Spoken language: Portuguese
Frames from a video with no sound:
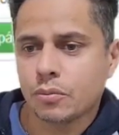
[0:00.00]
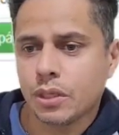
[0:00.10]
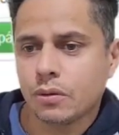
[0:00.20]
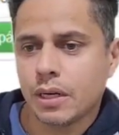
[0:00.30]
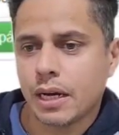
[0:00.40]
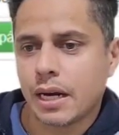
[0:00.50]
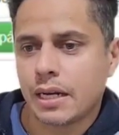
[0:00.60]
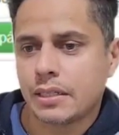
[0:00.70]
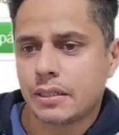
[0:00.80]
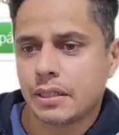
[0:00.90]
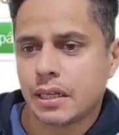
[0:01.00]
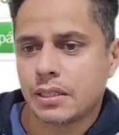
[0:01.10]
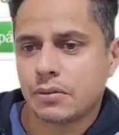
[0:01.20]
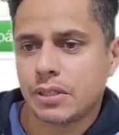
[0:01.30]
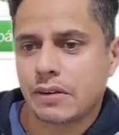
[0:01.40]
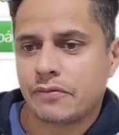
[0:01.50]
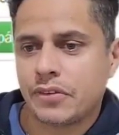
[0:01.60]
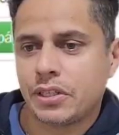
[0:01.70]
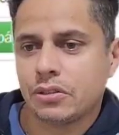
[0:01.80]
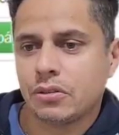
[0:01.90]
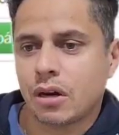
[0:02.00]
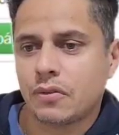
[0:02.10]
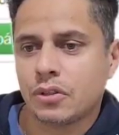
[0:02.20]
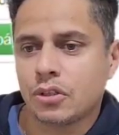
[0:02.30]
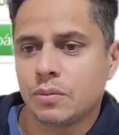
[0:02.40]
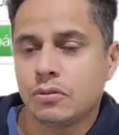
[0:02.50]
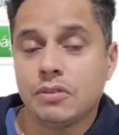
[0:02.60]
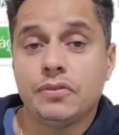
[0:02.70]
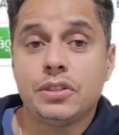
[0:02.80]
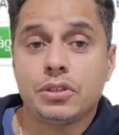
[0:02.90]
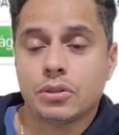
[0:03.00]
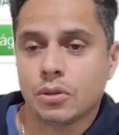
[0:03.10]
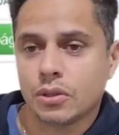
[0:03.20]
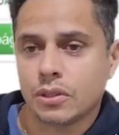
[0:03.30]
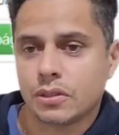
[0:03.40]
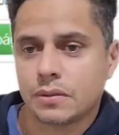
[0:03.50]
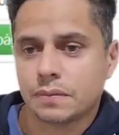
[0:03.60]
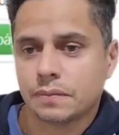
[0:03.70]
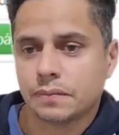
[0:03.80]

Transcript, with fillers: mil reais e nasceu dia 20 de 9 de 2022.